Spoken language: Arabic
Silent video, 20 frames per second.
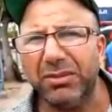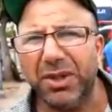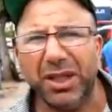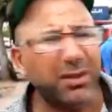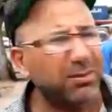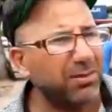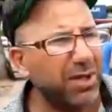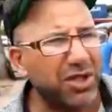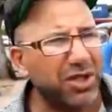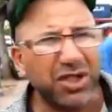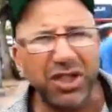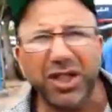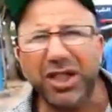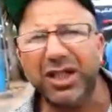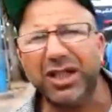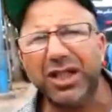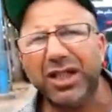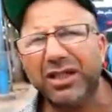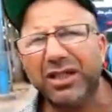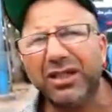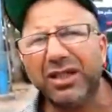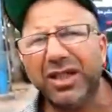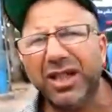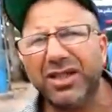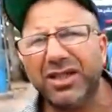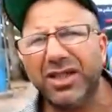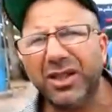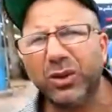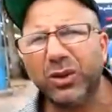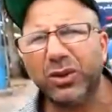هي مجيين هاد
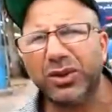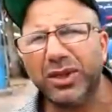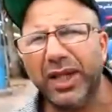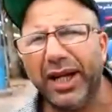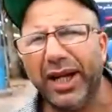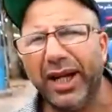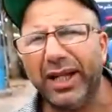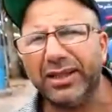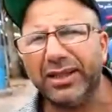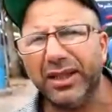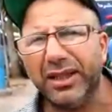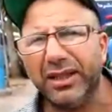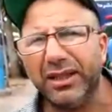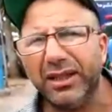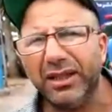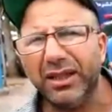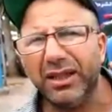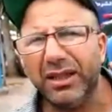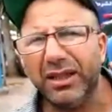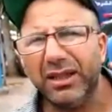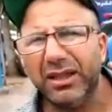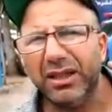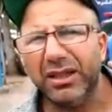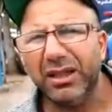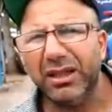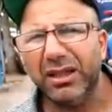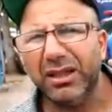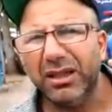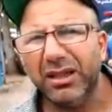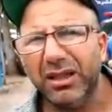الناس هادو صراحه
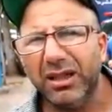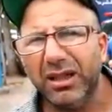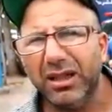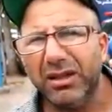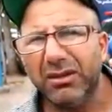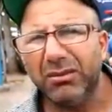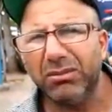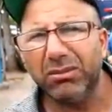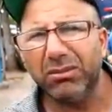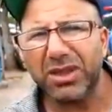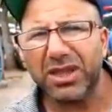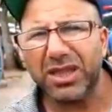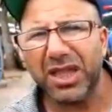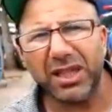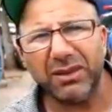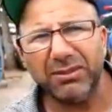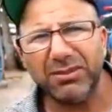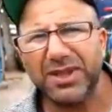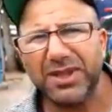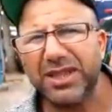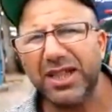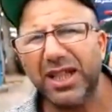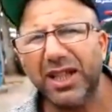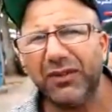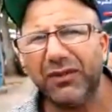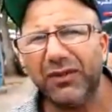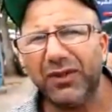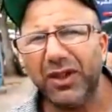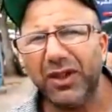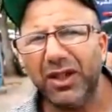مسخين
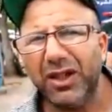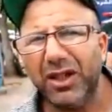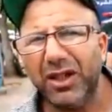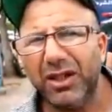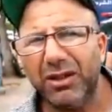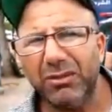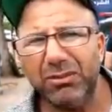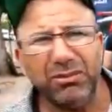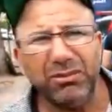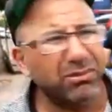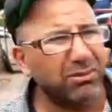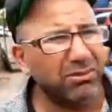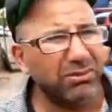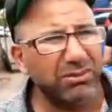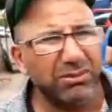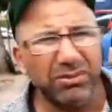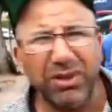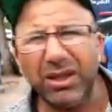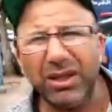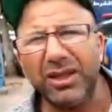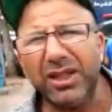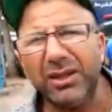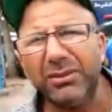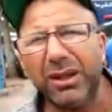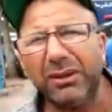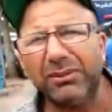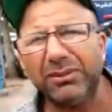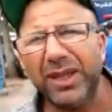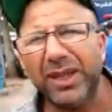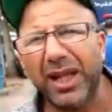بزاف
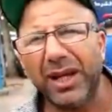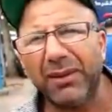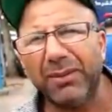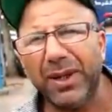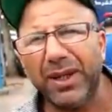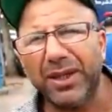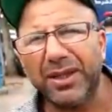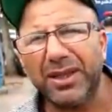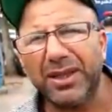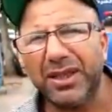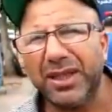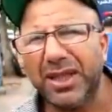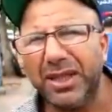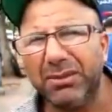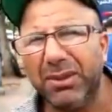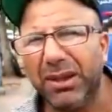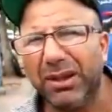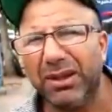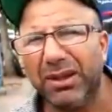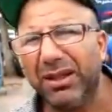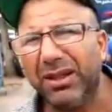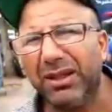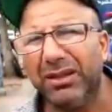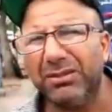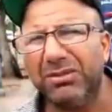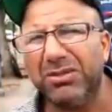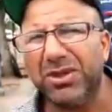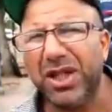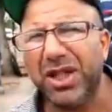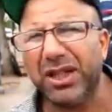ديما المضاربات ديما
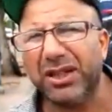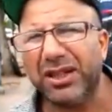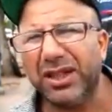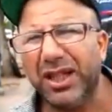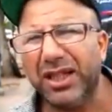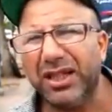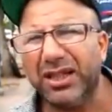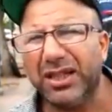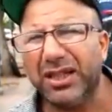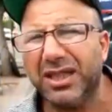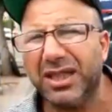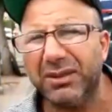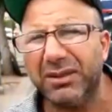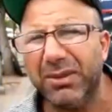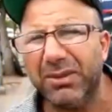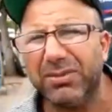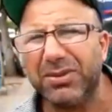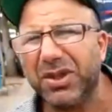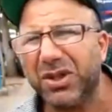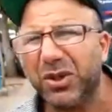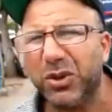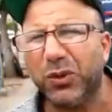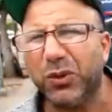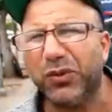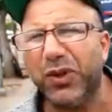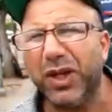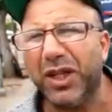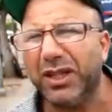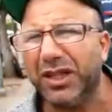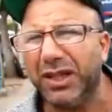المشادات ديما
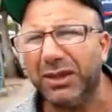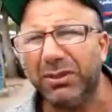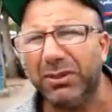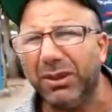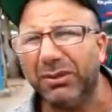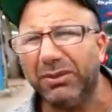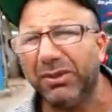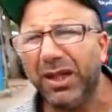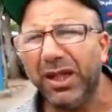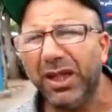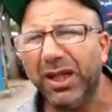بالسيوفه ديما